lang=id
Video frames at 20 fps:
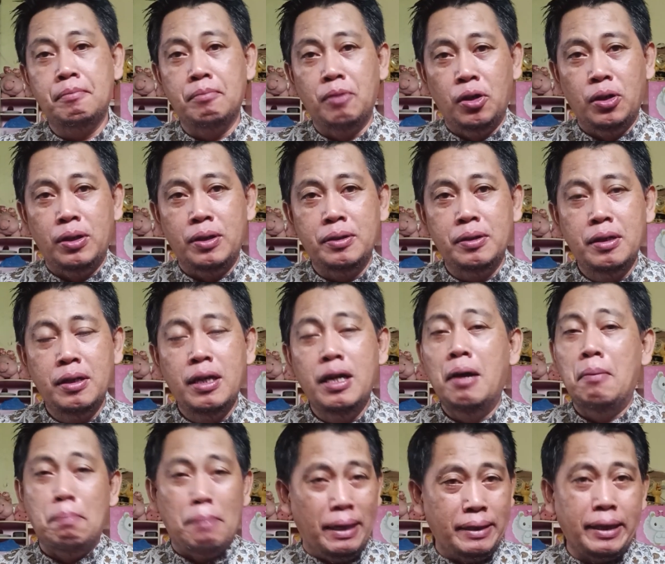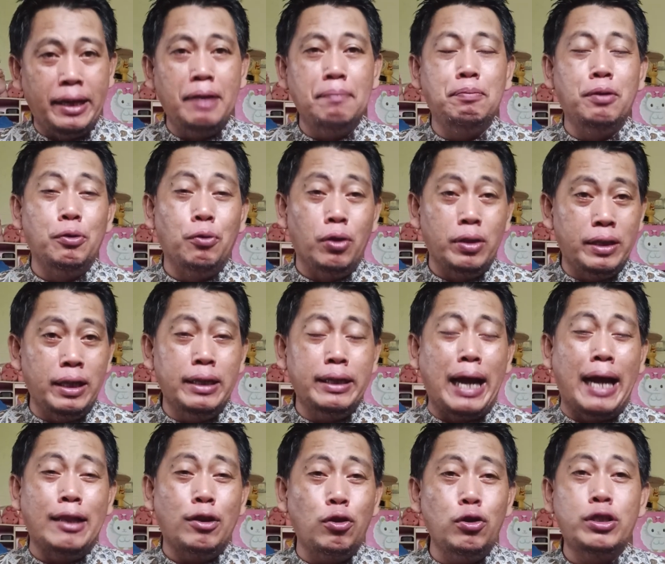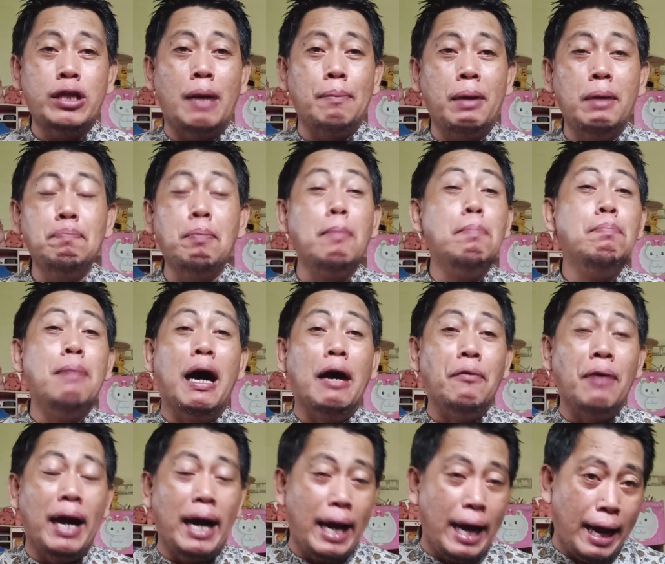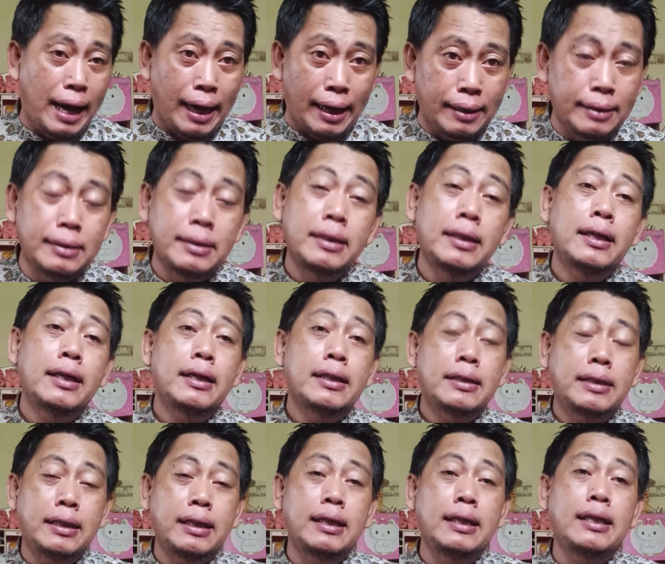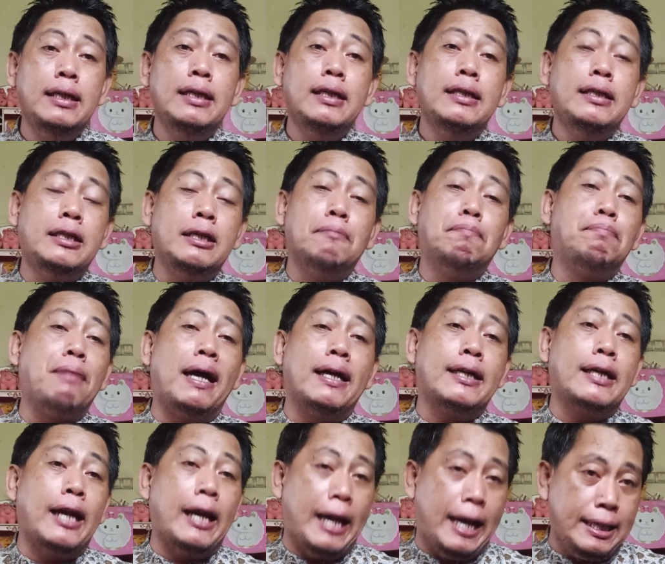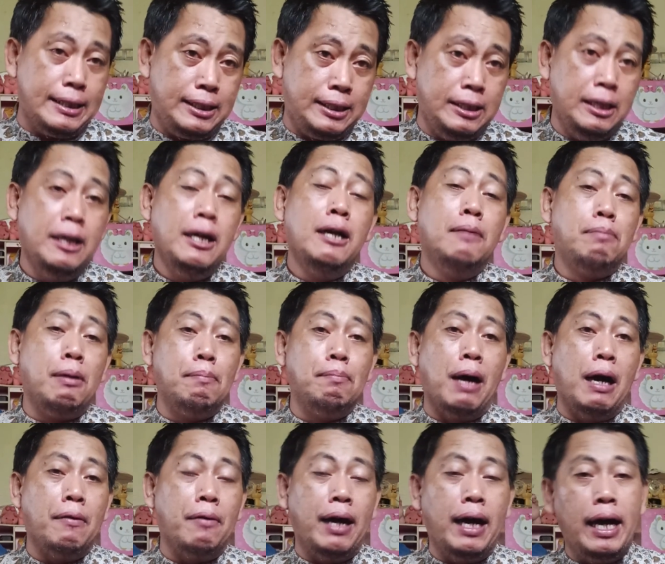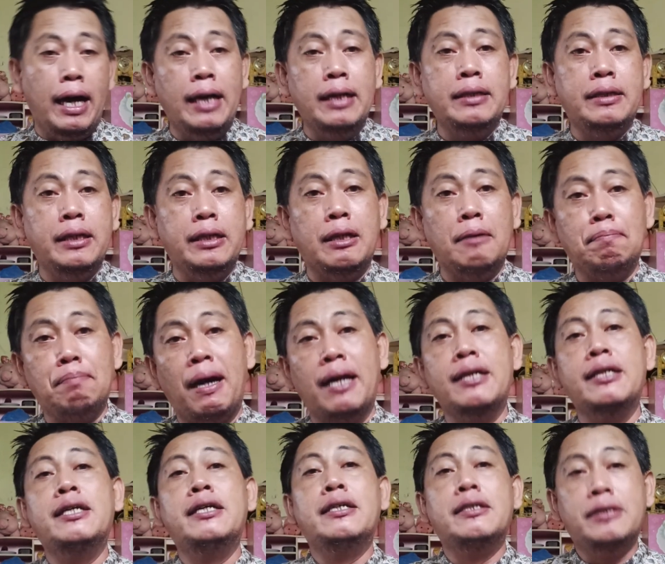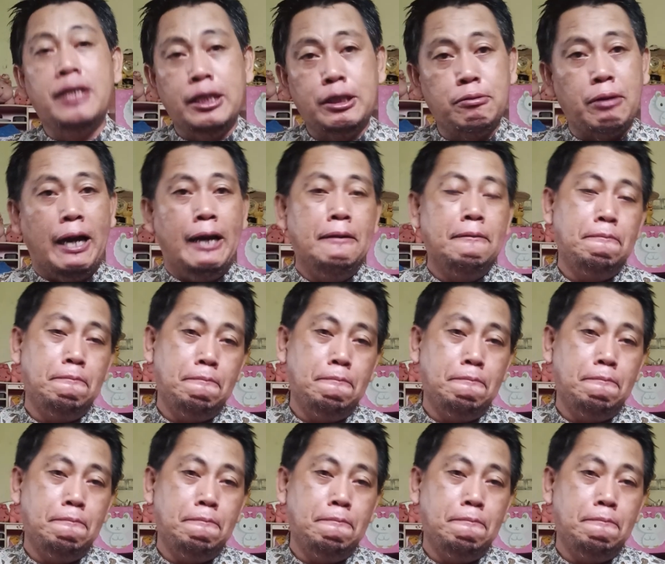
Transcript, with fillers: pun materi pun wonten kantun sampean pembawaan di depan kelas pembawaan di depan siswa